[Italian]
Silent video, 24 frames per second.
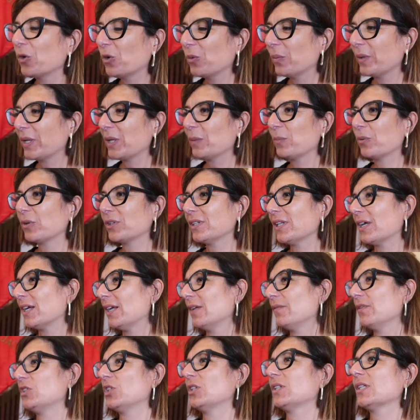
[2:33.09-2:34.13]
come riportare
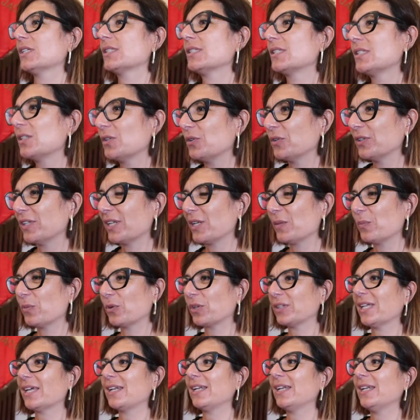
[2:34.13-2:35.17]
la vegetazione,
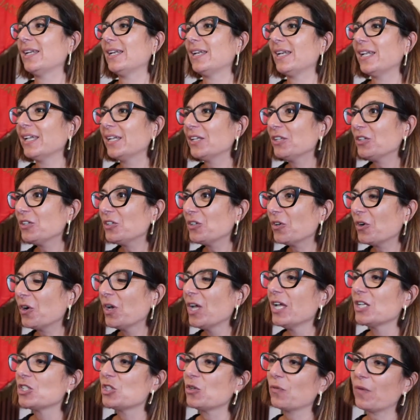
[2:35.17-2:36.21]
riportare il legno
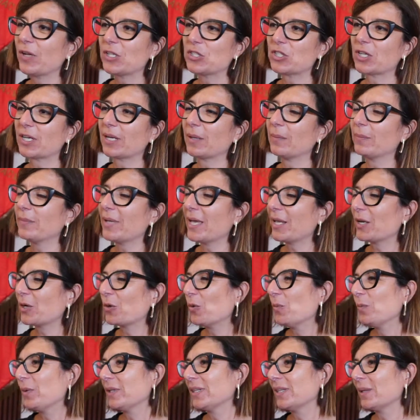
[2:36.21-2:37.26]
ci faccia cambiare
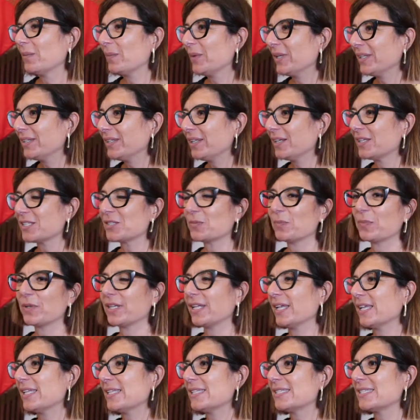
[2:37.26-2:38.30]
completamente
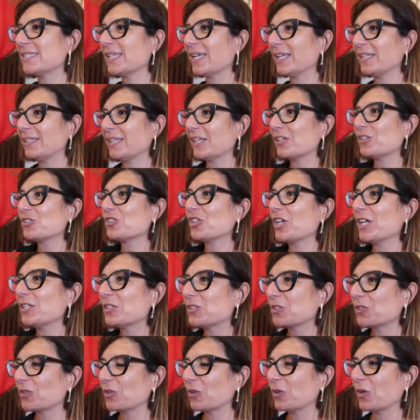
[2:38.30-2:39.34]
l'esperienza di
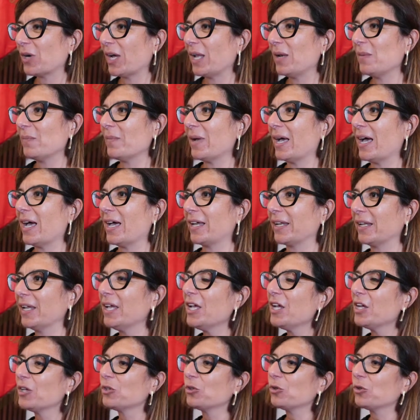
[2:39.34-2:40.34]
accesso al mare.